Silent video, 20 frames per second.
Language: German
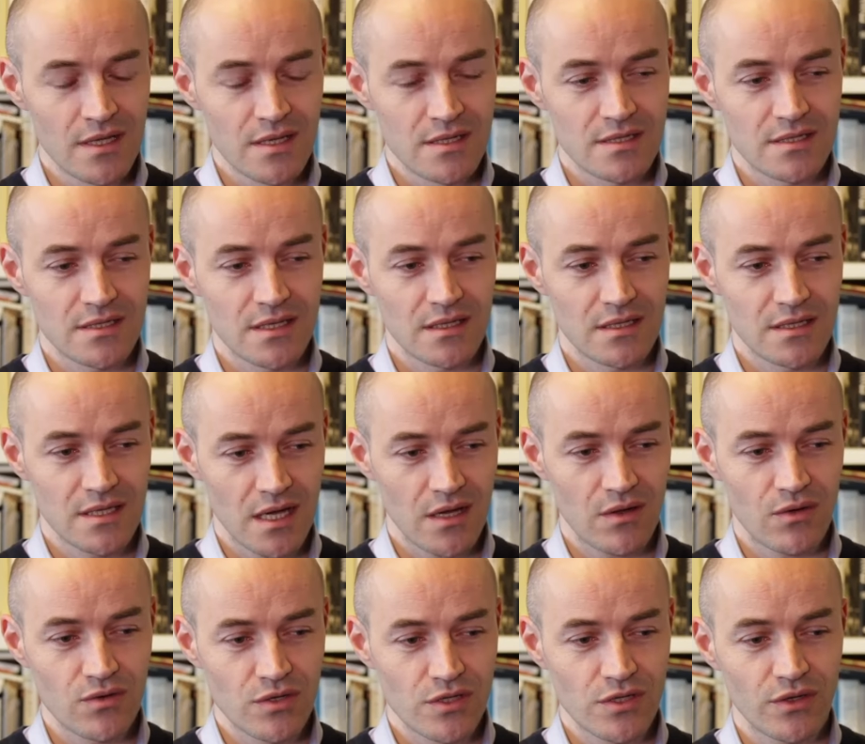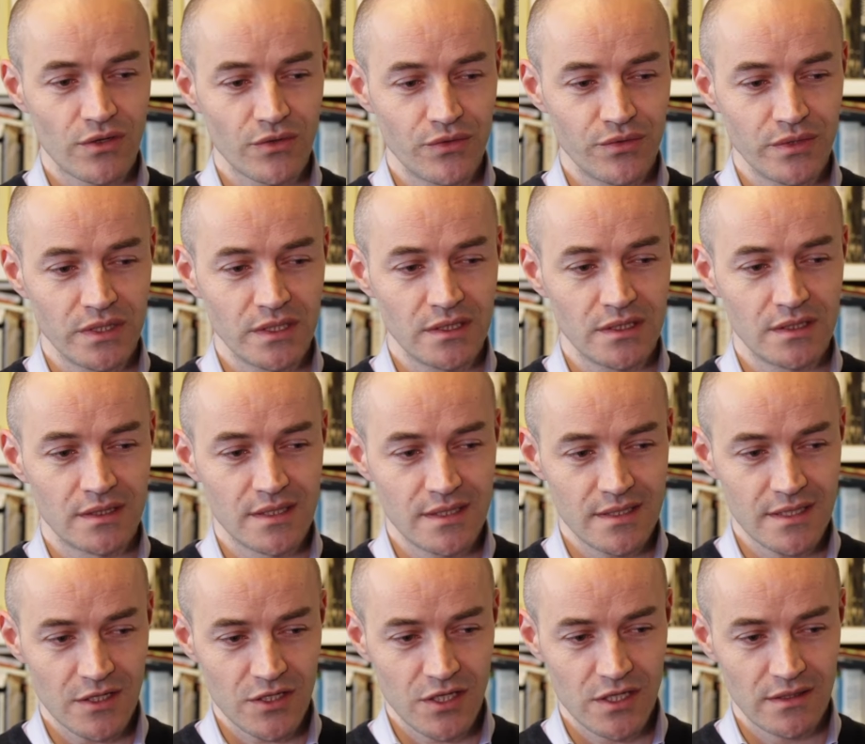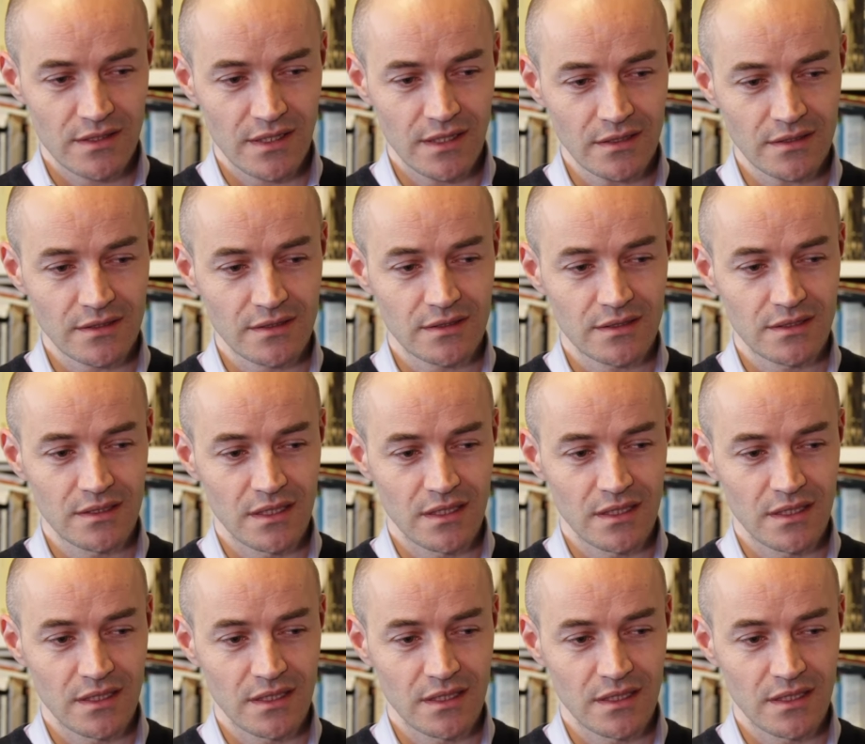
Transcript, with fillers: c'est que Interessanterweise arbeiten heutzutage